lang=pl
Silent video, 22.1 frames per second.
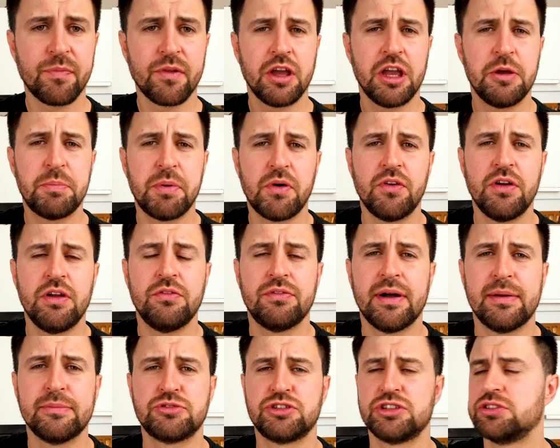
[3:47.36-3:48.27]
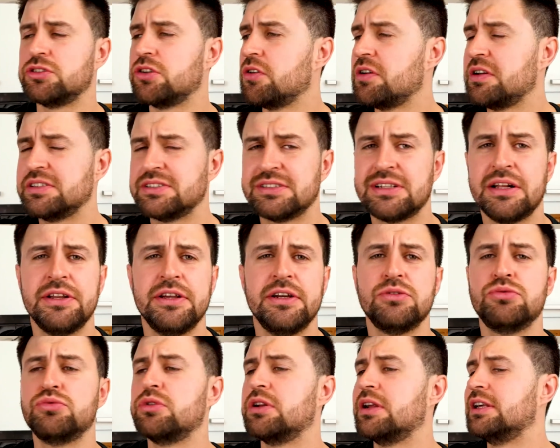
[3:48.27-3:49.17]
I powiem Wam, że to jest
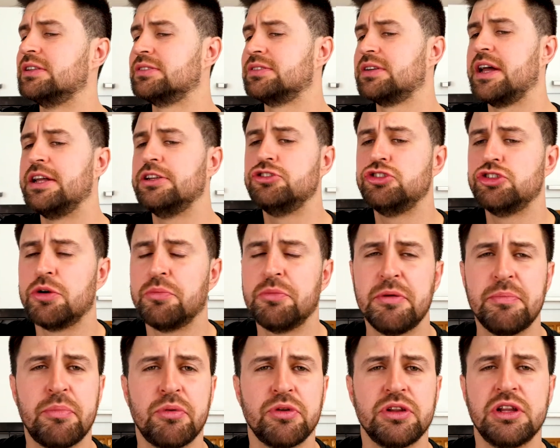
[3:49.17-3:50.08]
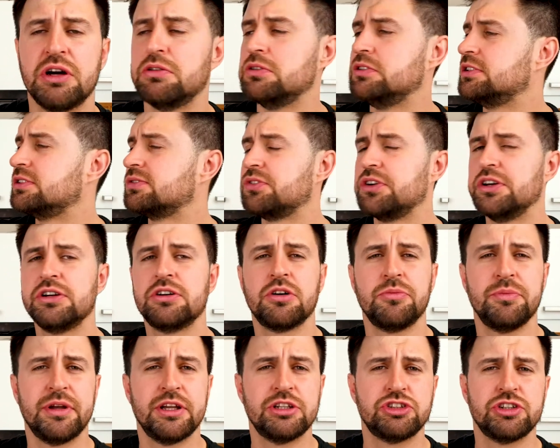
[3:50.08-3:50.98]
danie, które z chęcią bym podał i swojej
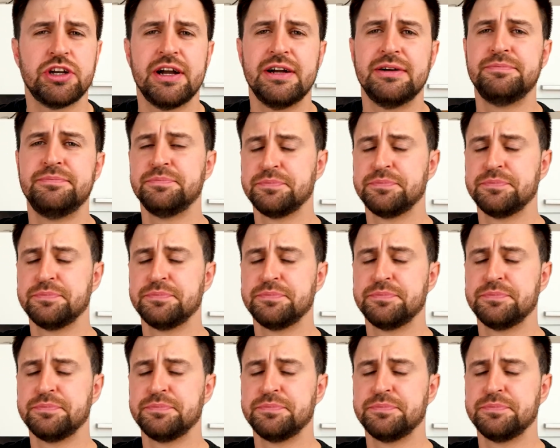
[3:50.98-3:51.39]
kobiecie,